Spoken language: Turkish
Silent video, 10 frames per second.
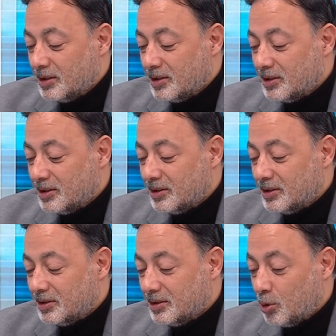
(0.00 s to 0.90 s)
e,
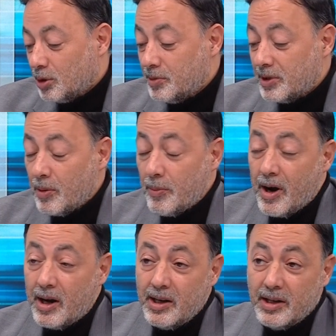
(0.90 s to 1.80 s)
olabilir. Ama
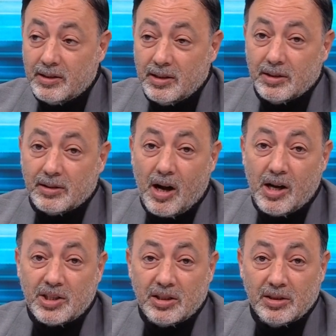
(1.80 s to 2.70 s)
maliyeti
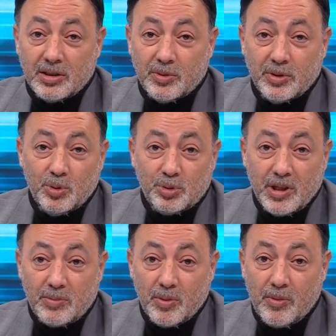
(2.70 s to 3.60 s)
karşılanır mı?
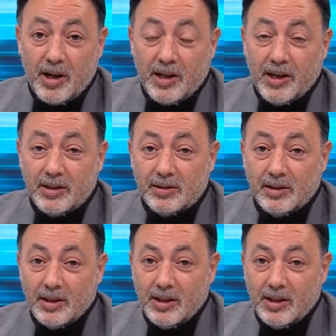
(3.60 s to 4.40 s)
Yüksek bir maliyet.